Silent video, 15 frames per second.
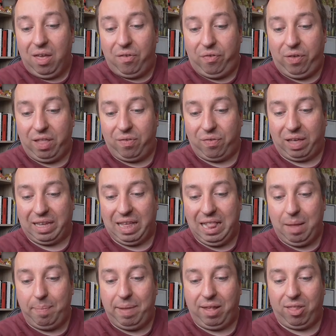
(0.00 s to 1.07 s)
Vierte Frage,
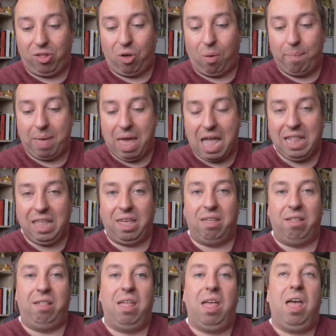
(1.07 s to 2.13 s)

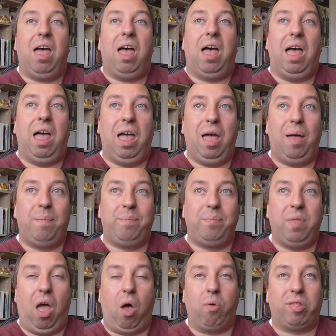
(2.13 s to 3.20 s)
Lieblingscompanion.
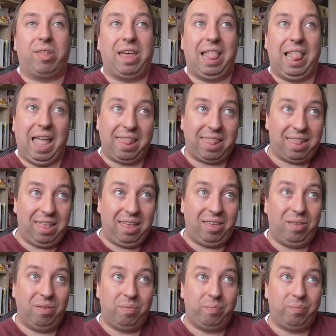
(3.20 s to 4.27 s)
Ähm, aus
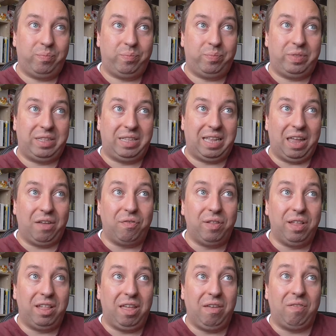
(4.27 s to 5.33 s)
Classic
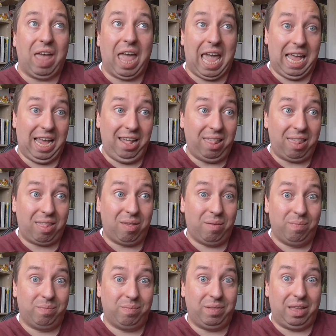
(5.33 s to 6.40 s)
definitiv Ace,
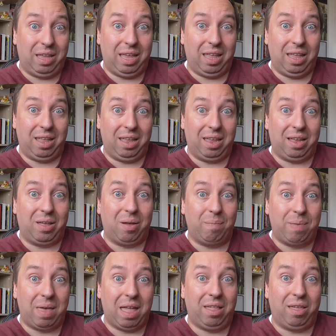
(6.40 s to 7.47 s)
die
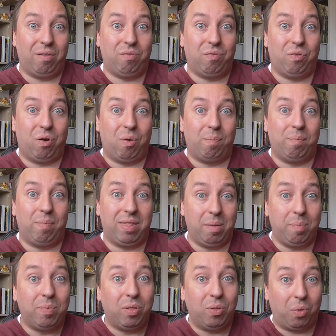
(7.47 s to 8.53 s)
Companion vom
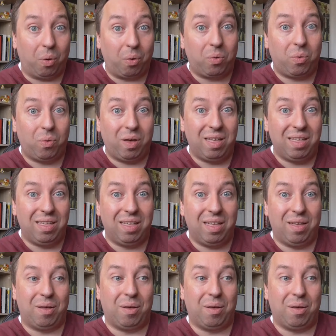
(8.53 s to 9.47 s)
siebten Doktor.